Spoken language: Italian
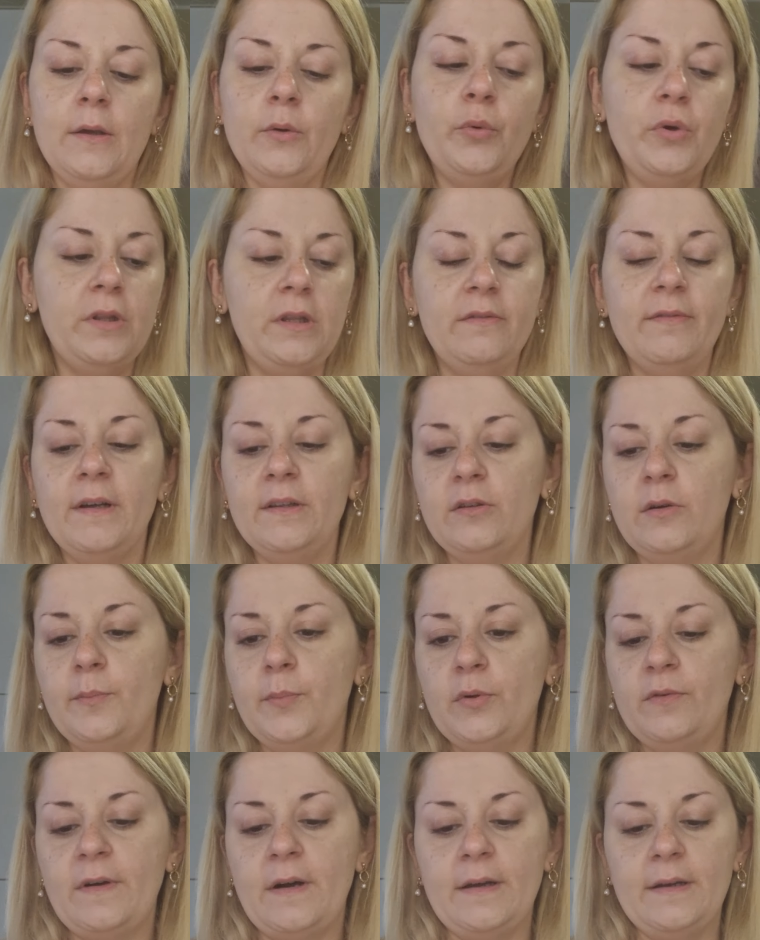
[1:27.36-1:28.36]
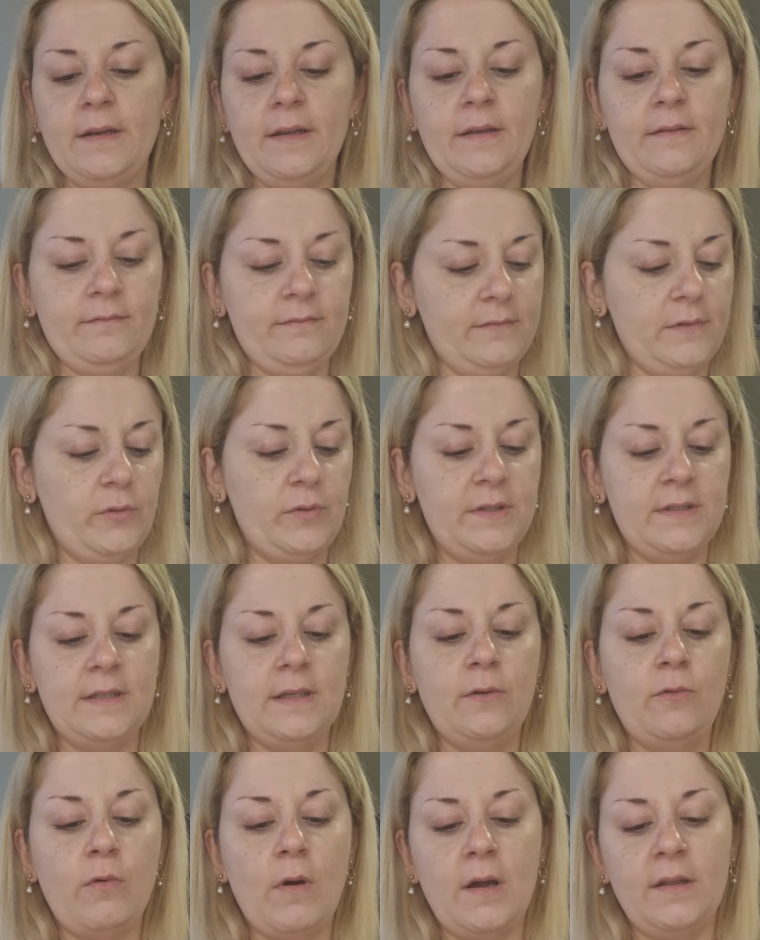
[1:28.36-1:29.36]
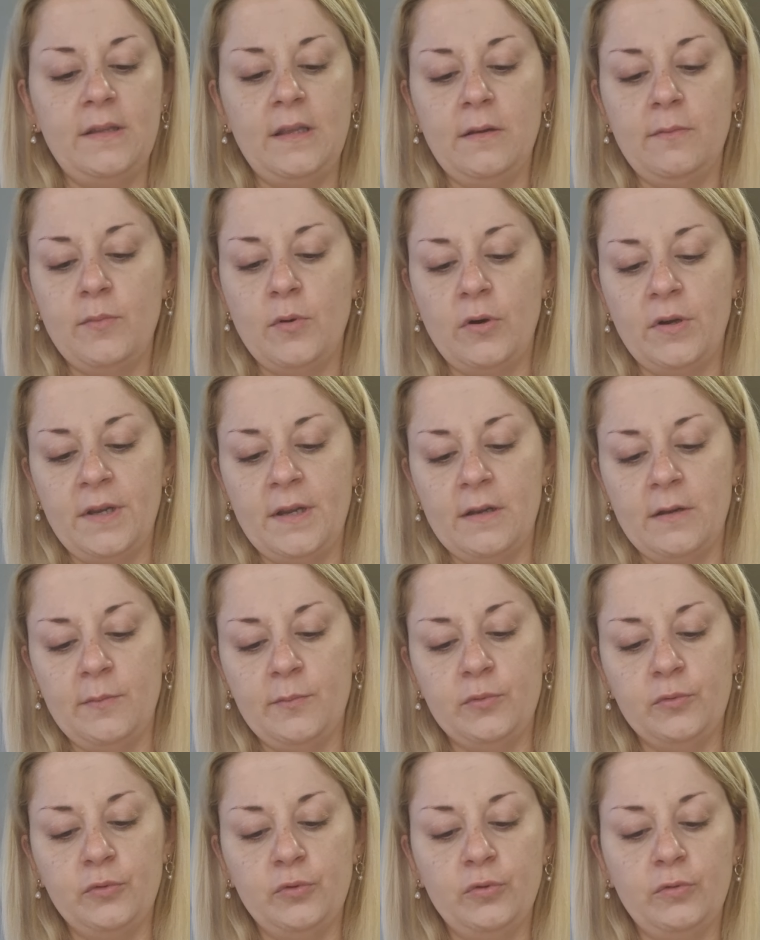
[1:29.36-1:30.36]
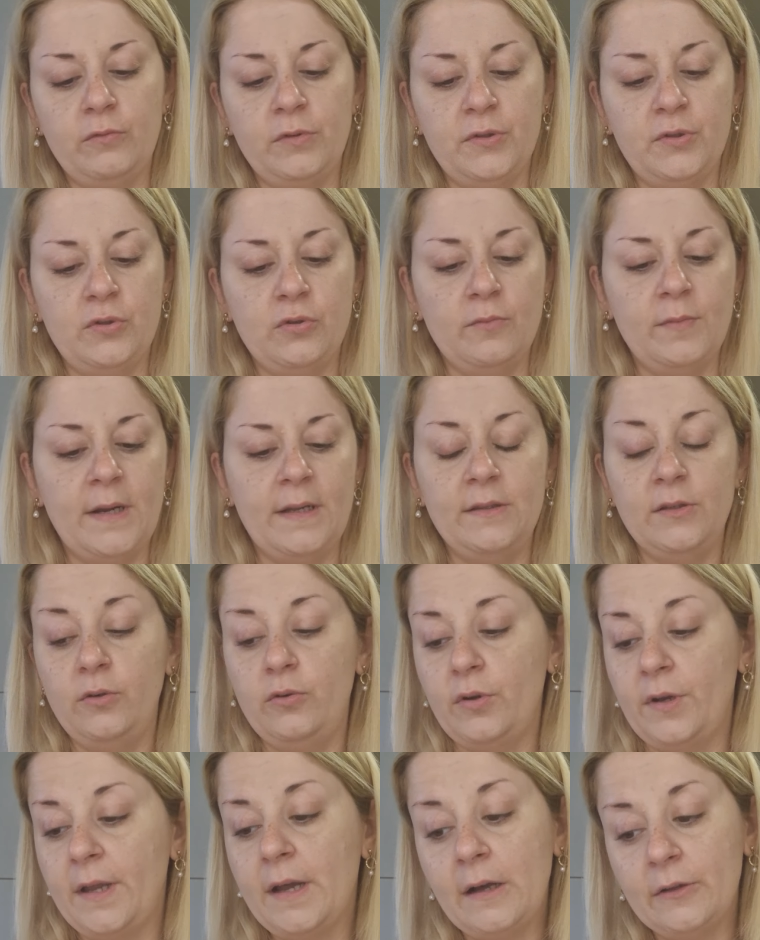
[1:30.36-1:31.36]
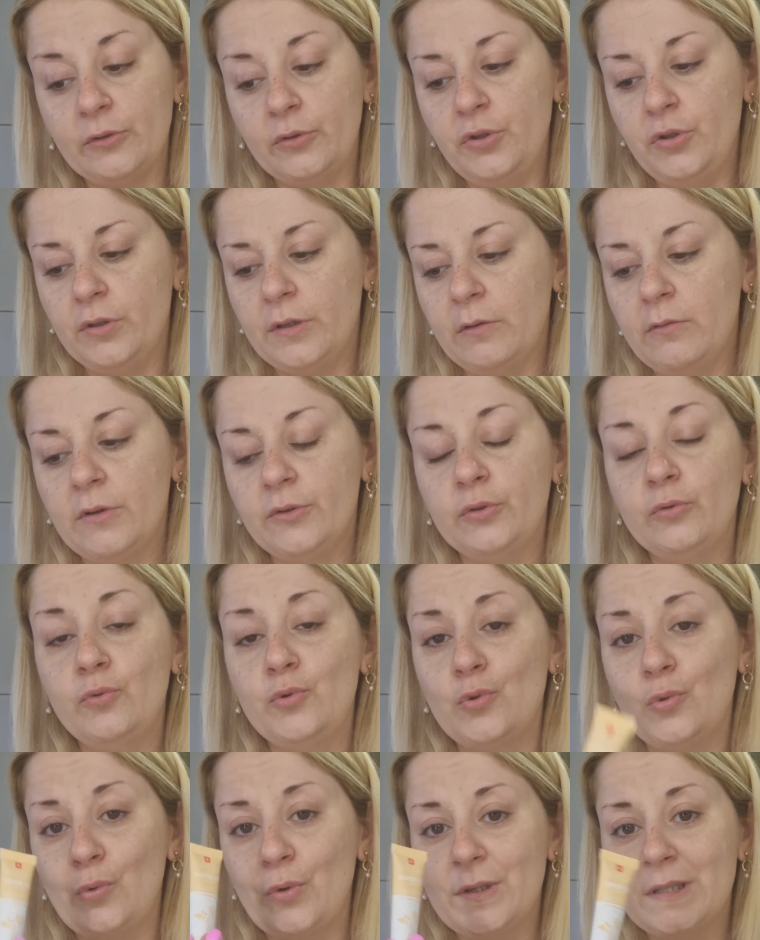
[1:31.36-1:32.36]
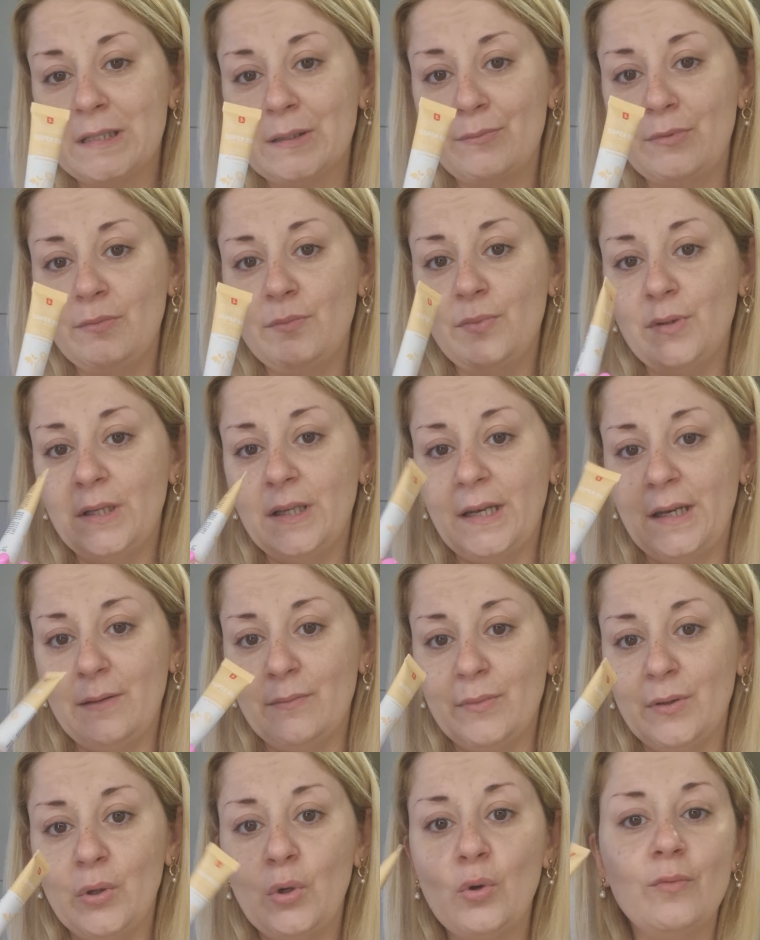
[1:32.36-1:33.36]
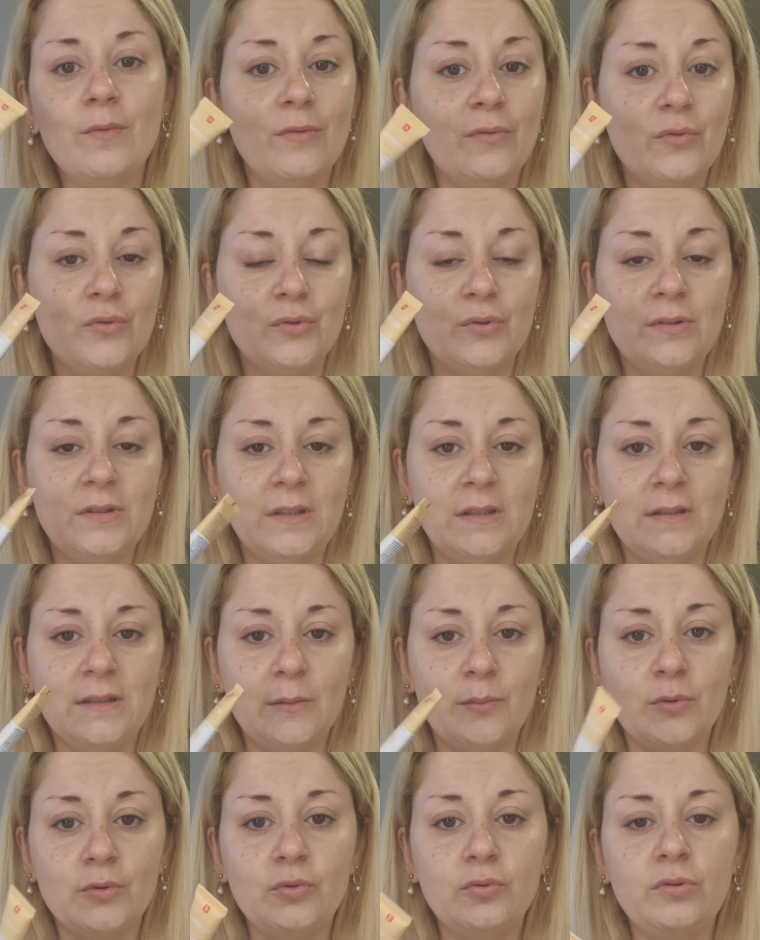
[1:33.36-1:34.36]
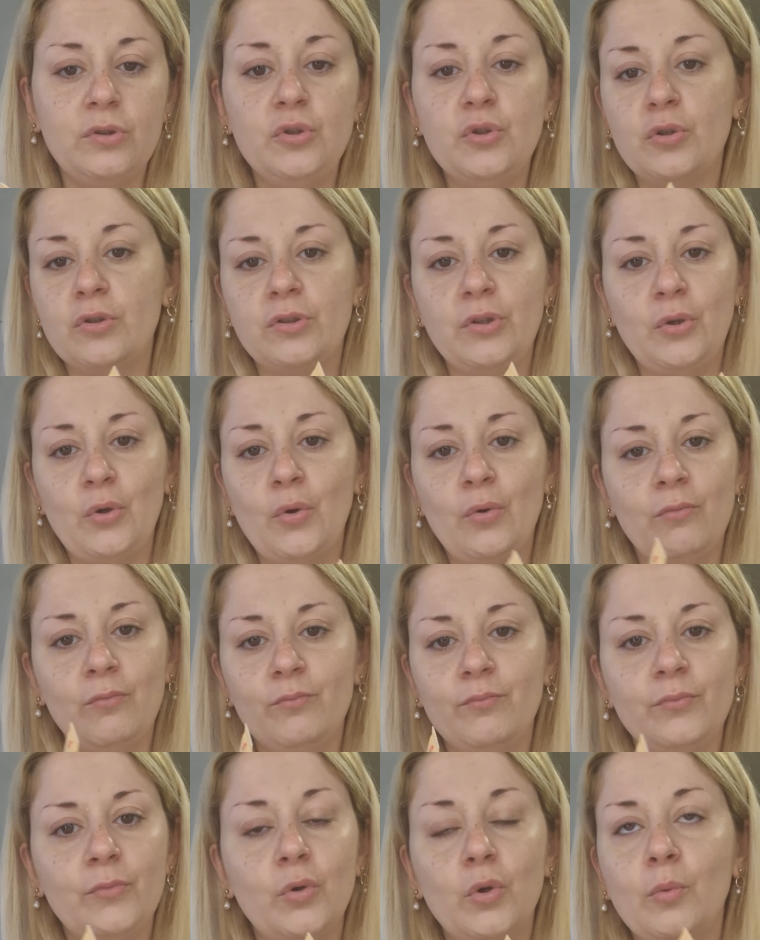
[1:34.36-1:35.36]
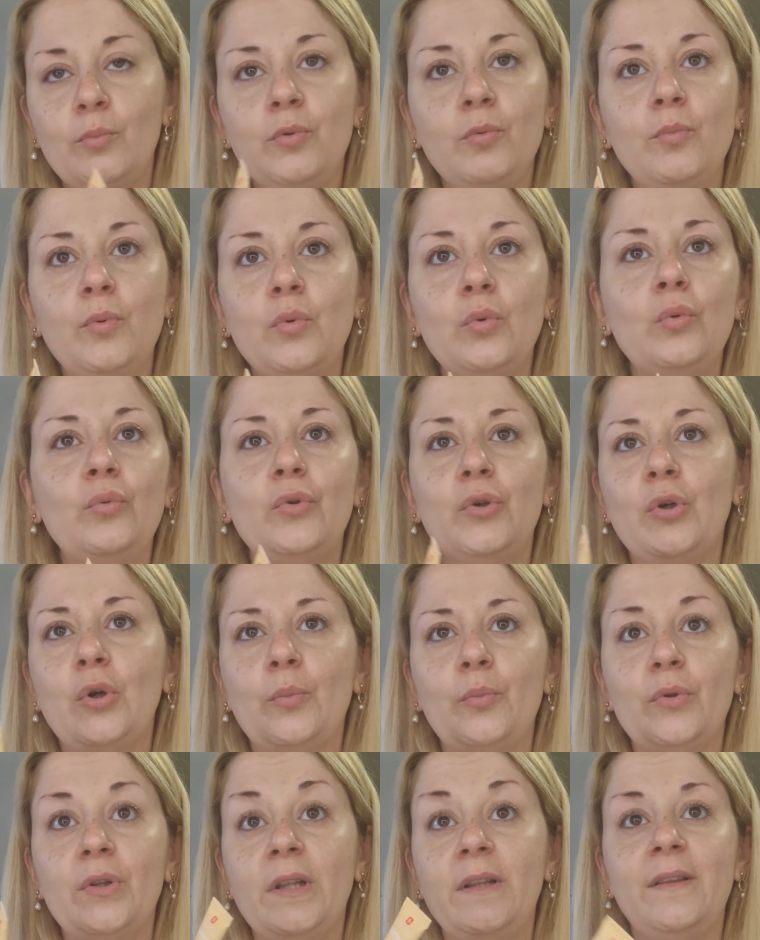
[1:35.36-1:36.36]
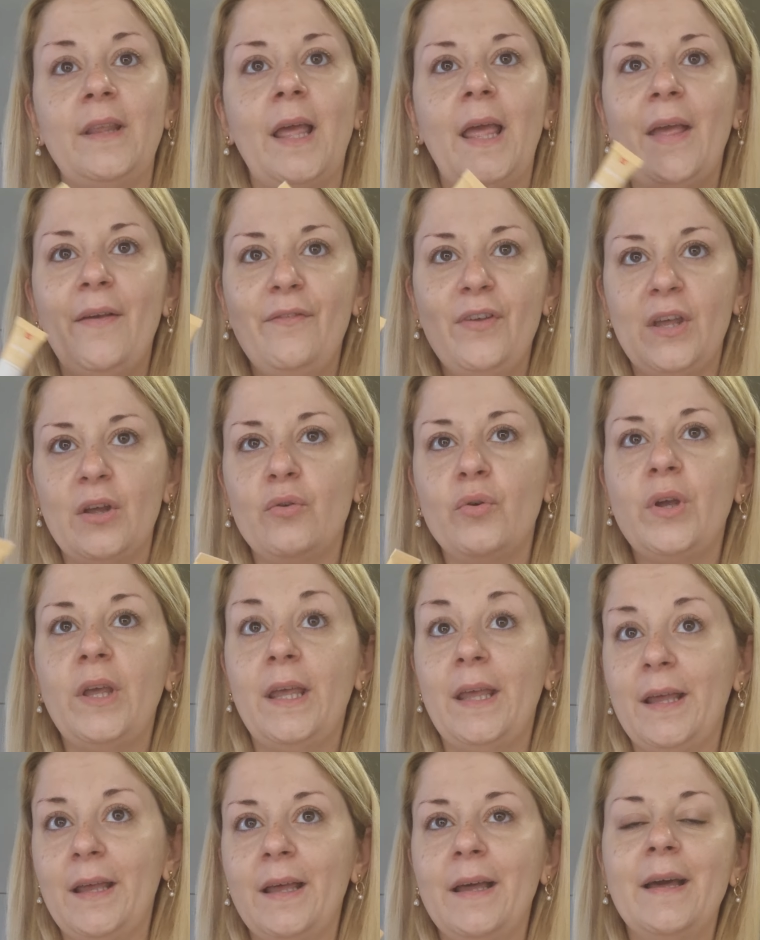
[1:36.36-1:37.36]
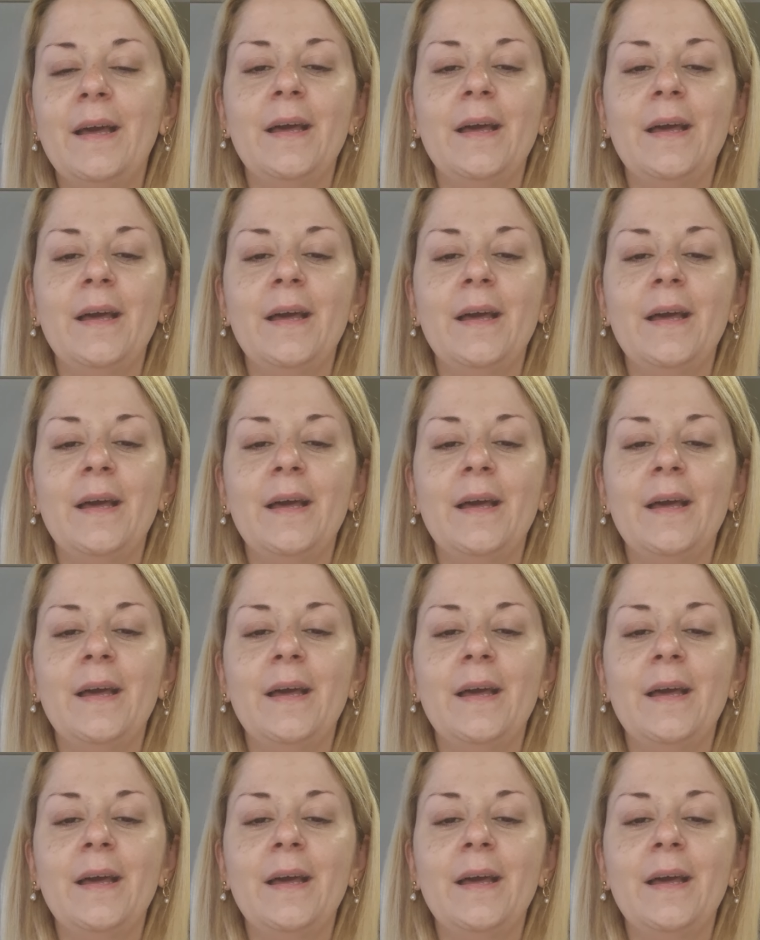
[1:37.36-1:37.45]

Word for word: quindi vado a provare questa qua di Erborian appunto questo brand coreano io da quando uso questa BB cream come fondotinta per tutti i giorni non ho, non ho più brufoli non ho più niente è vero che